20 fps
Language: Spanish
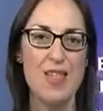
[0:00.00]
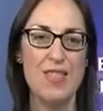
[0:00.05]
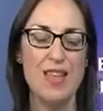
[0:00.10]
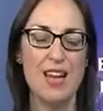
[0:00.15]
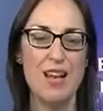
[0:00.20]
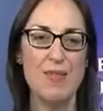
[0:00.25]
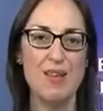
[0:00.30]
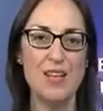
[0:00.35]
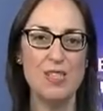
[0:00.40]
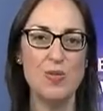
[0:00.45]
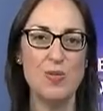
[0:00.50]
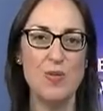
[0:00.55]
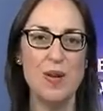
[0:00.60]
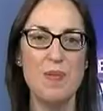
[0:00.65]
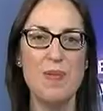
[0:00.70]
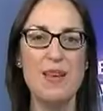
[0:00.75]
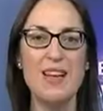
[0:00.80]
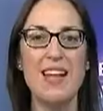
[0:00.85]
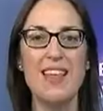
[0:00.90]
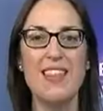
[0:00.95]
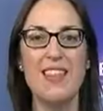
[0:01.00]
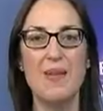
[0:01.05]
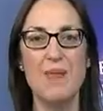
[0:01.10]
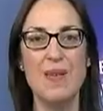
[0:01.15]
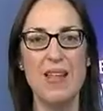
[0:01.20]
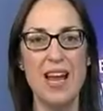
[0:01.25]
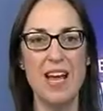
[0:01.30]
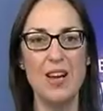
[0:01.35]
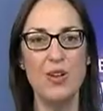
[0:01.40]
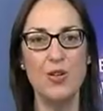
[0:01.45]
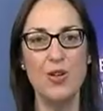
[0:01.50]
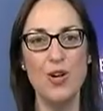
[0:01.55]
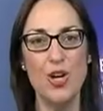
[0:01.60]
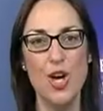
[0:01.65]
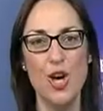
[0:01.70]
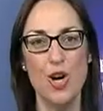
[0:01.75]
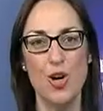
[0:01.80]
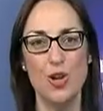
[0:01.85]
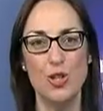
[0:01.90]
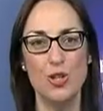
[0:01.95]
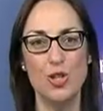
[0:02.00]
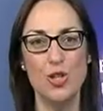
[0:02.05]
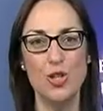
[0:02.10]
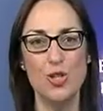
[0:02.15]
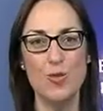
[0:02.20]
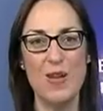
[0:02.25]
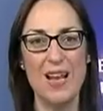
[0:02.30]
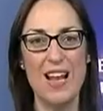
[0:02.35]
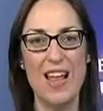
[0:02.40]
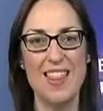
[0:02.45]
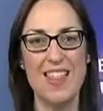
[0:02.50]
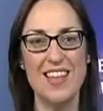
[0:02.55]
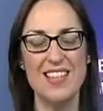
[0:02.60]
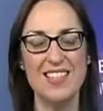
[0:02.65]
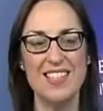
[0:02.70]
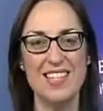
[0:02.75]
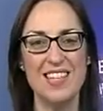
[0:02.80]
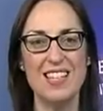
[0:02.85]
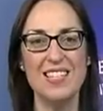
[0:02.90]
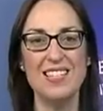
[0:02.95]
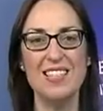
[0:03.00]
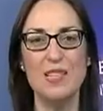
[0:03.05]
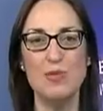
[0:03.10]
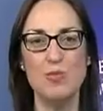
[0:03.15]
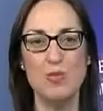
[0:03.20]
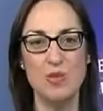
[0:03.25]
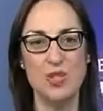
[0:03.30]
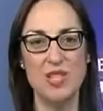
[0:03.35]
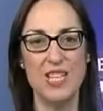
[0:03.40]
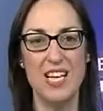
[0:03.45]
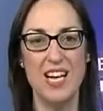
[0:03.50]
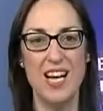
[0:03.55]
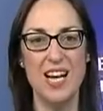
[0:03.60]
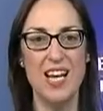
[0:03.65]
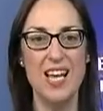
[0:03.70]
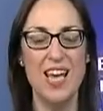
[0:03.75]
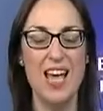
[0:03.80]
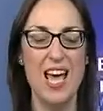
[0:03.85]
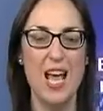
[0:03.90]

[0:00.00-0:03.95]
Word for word: celebra su verbena de verano con dos veladas llenas de música.